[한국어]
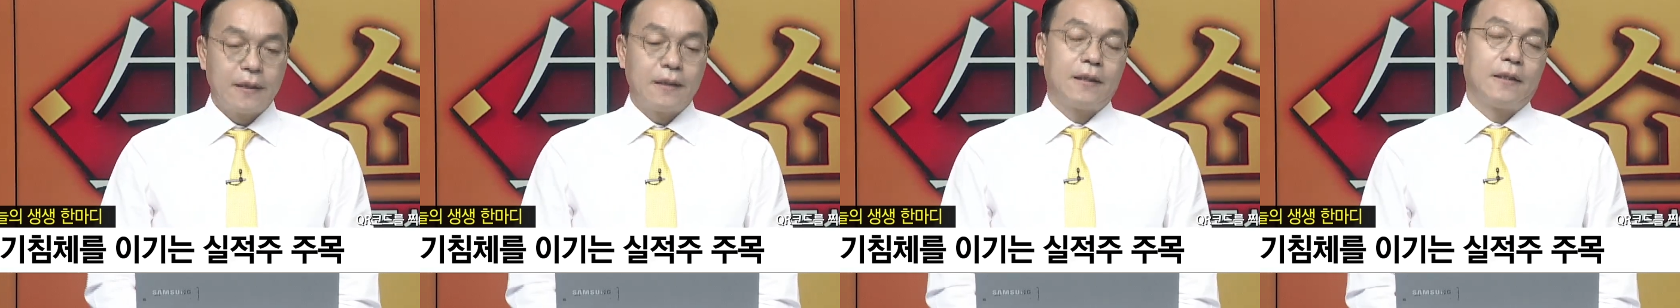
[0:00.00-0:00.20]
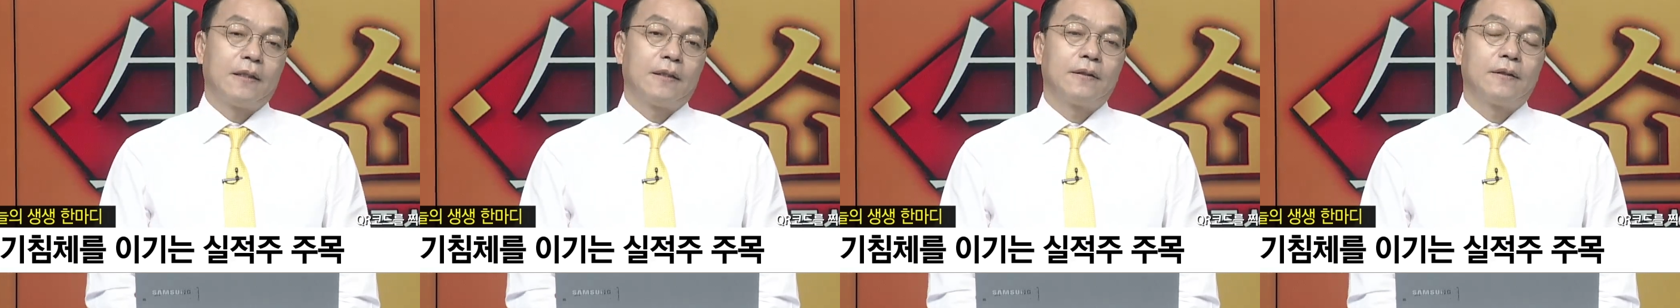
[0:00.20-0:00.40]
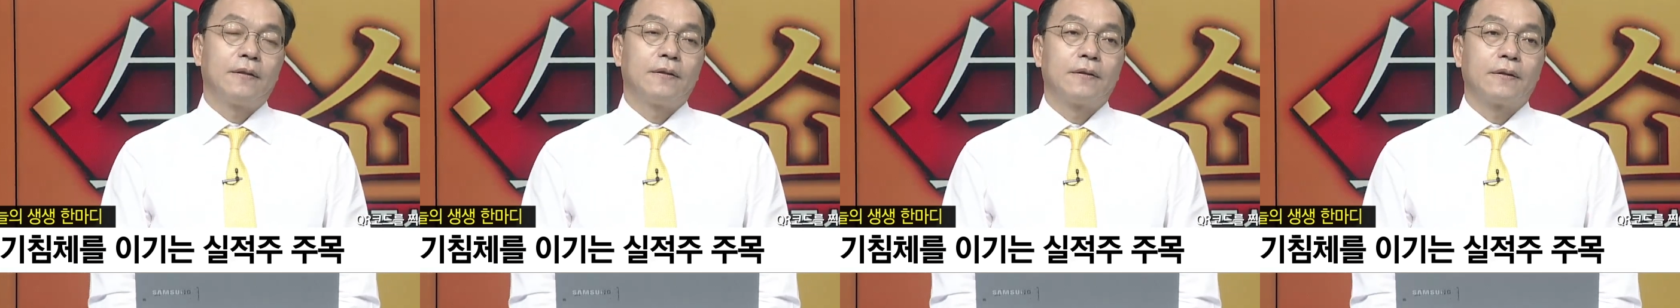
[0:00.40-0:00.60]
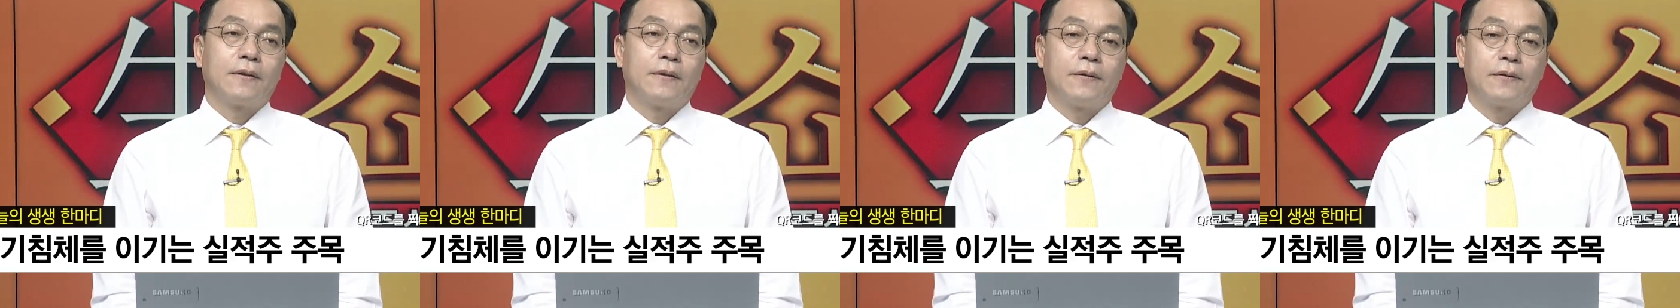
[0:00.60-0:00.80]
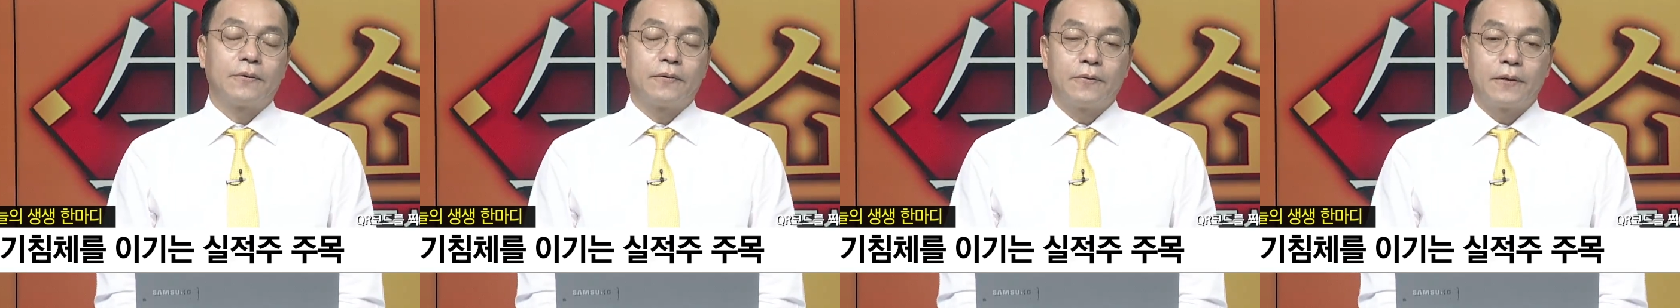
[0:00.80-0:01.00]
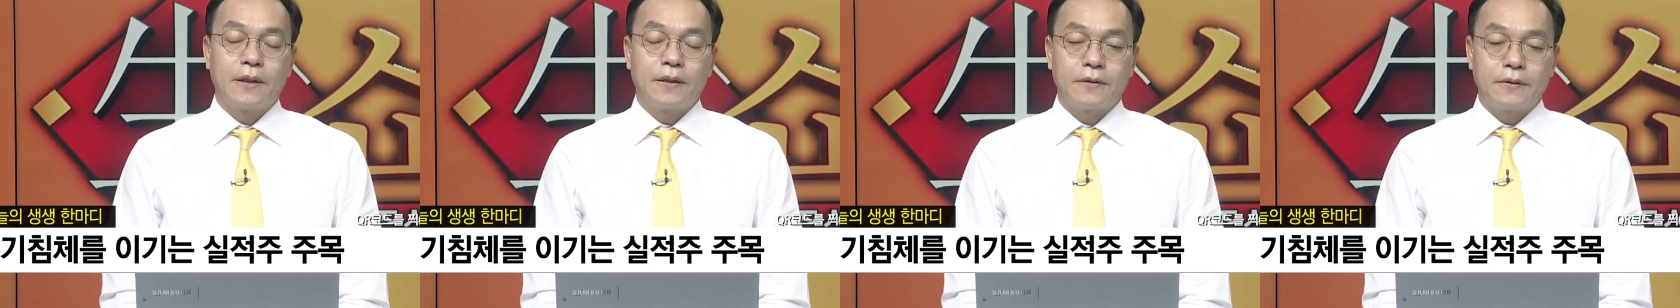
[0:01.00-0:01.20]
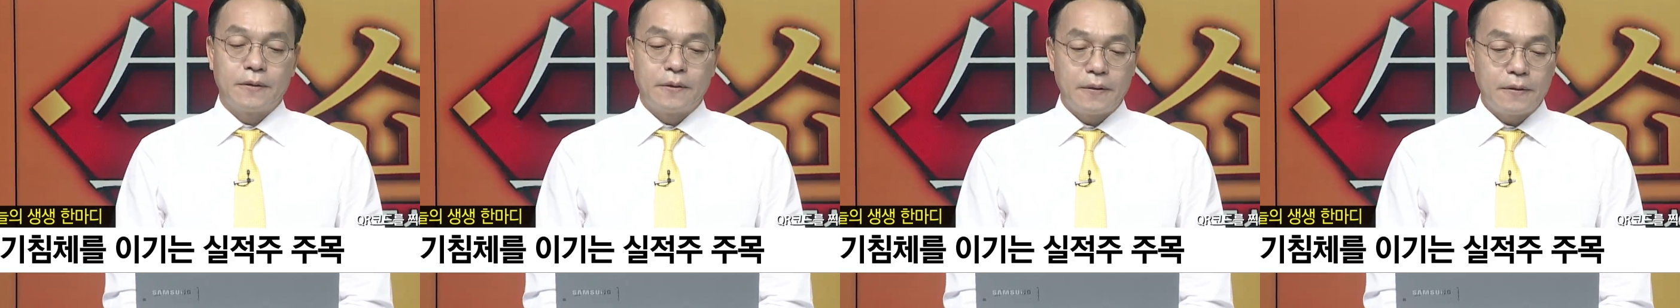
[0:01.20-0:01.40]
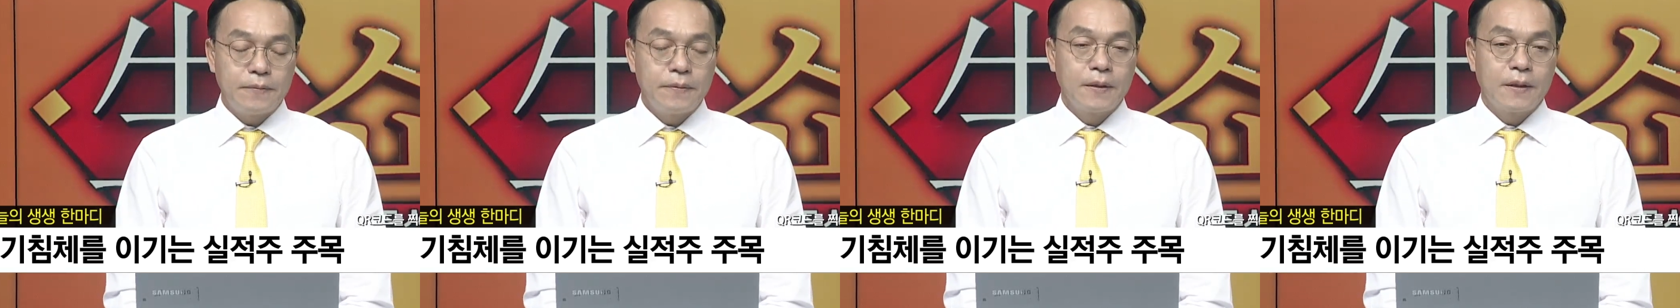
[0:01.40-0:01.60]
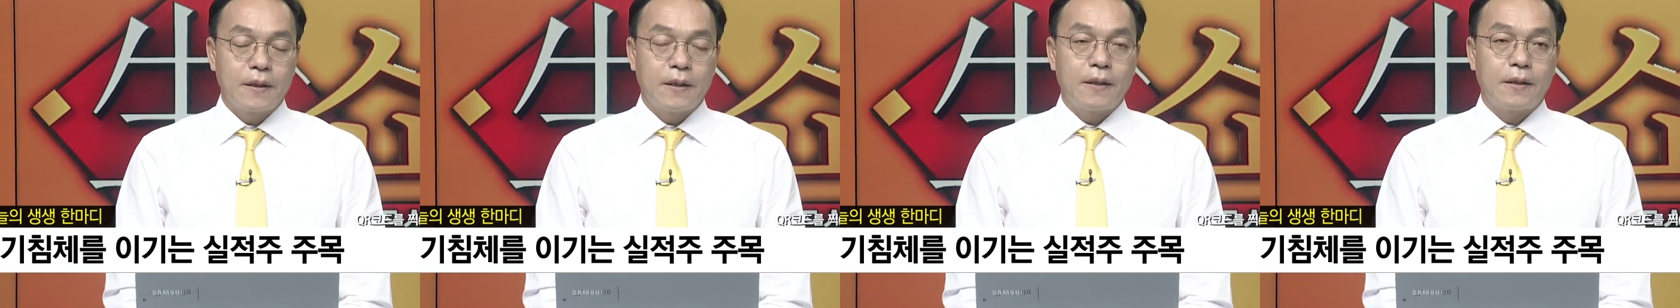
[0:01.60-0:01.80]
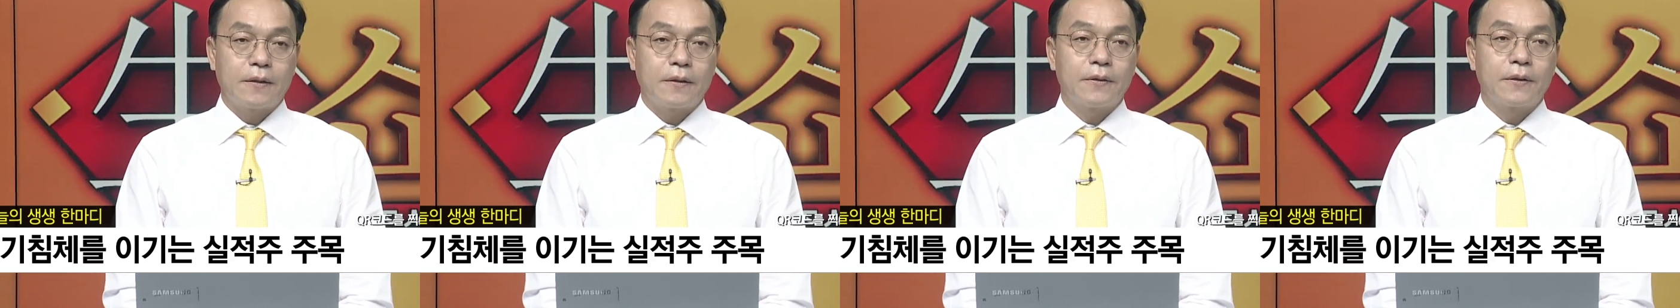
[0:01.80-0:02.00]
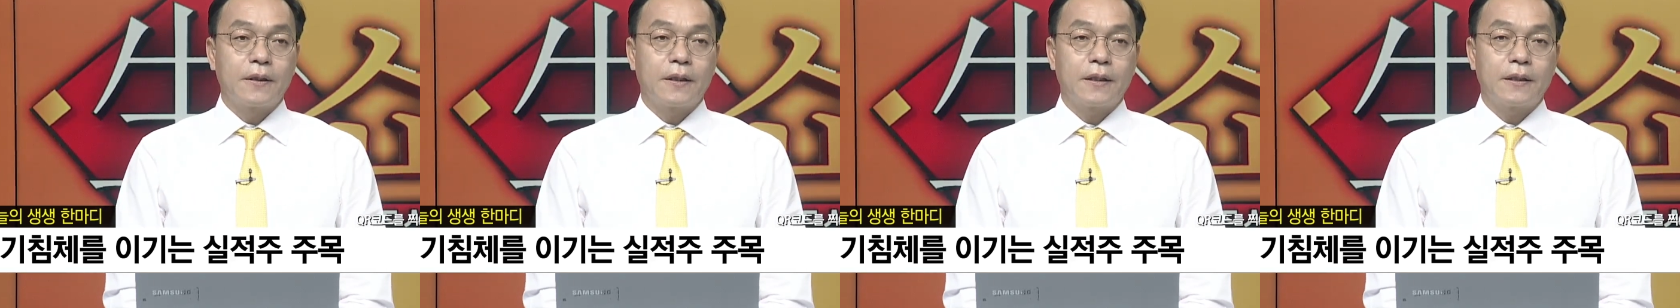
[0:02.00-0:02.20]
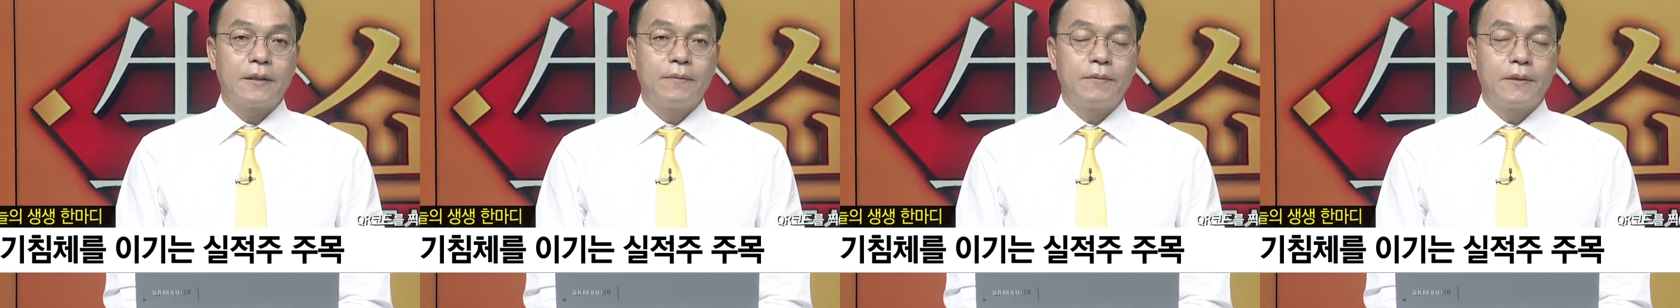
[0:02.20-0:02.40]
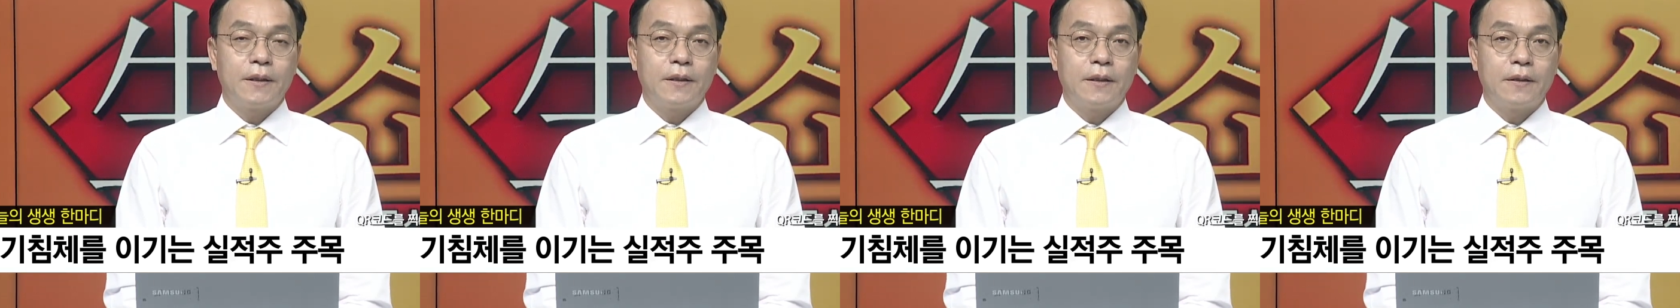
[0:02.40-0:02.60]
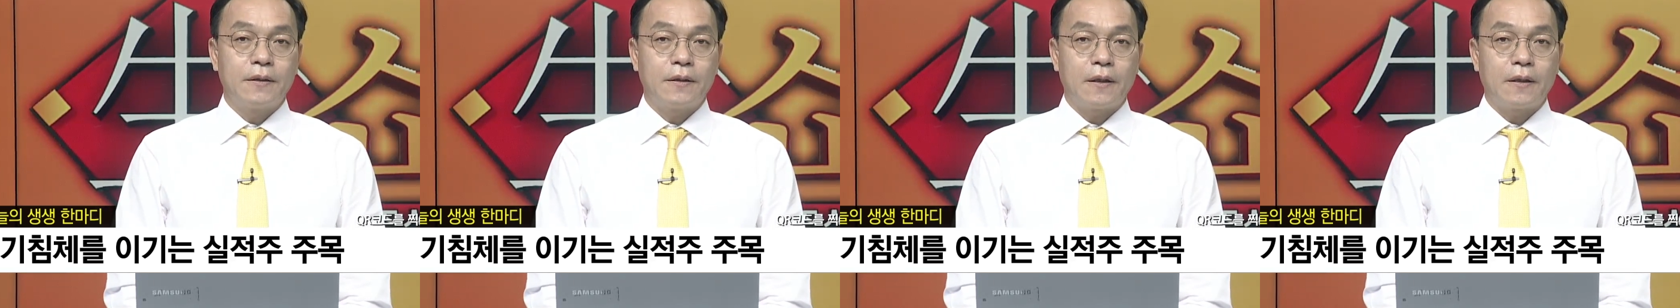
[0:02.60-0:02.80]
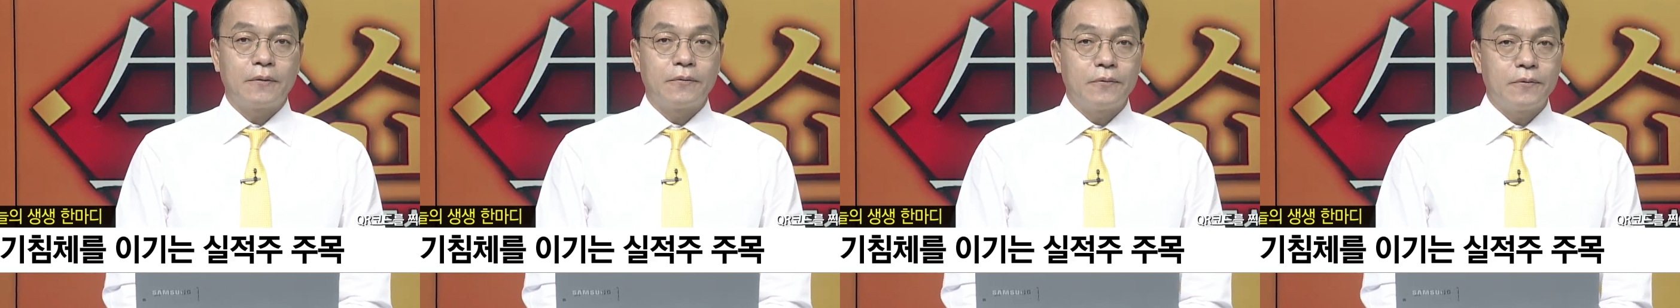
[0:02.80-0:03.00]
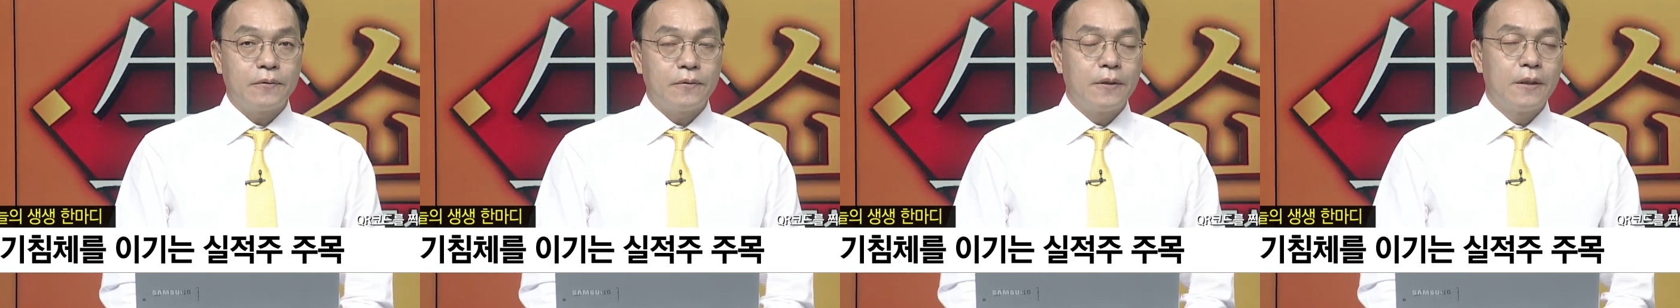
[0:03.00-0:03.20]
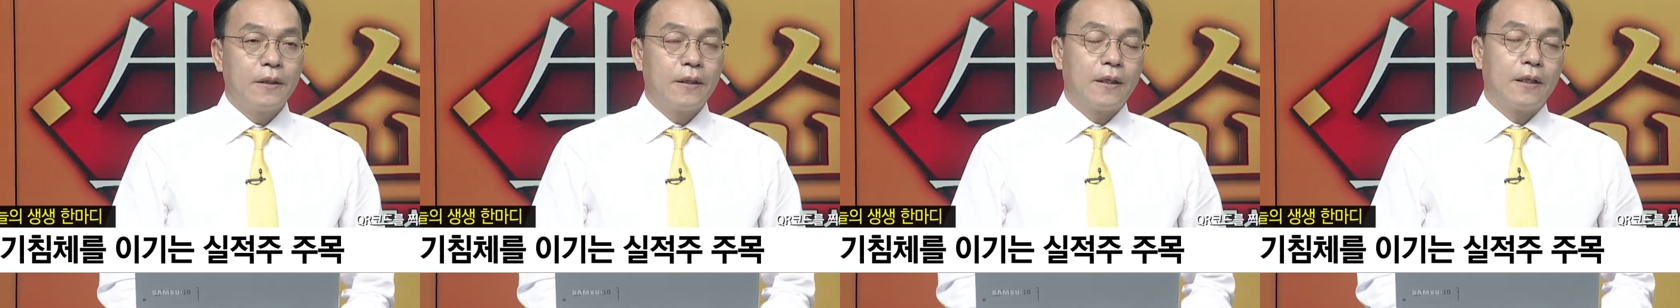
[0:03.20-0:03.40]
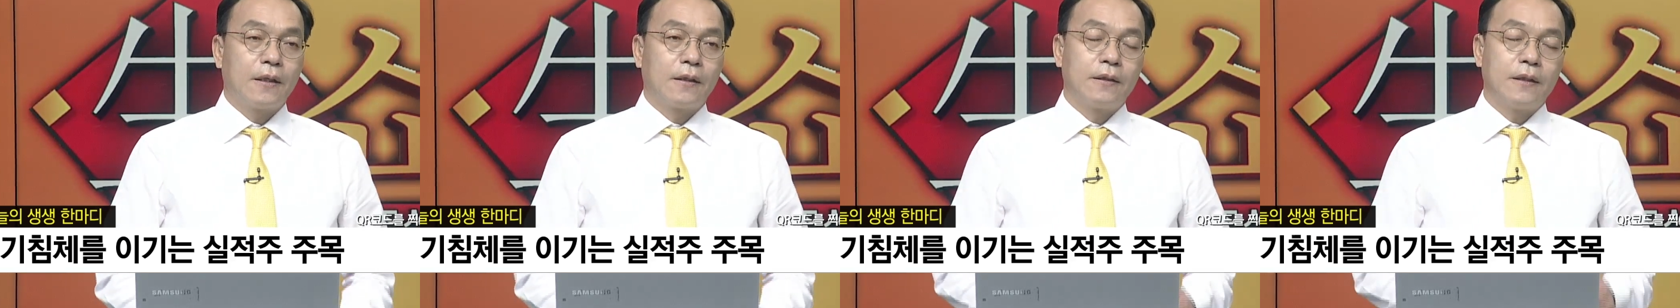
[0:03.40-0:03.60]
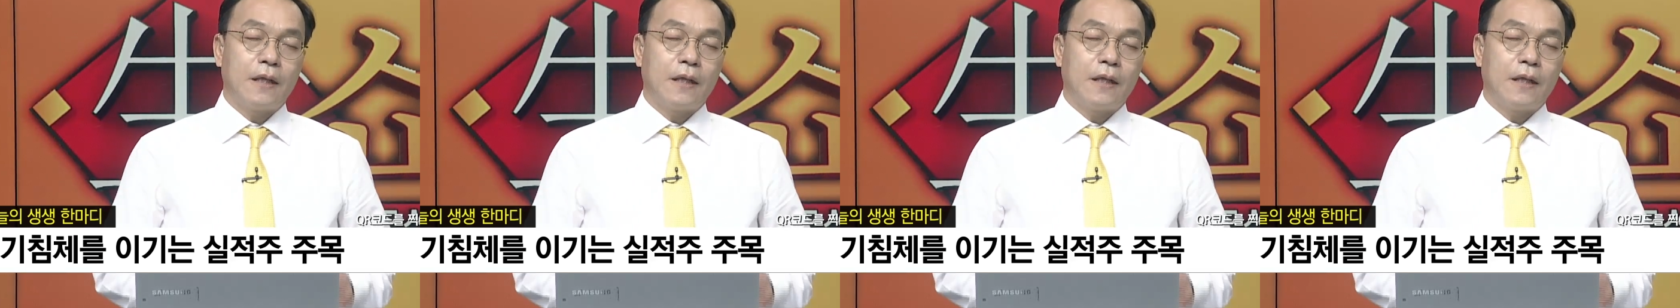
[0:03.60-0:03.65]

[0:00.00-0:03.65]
에, 아, 이런 걸 통해서 에, 경기가 침체되더라도 에, 그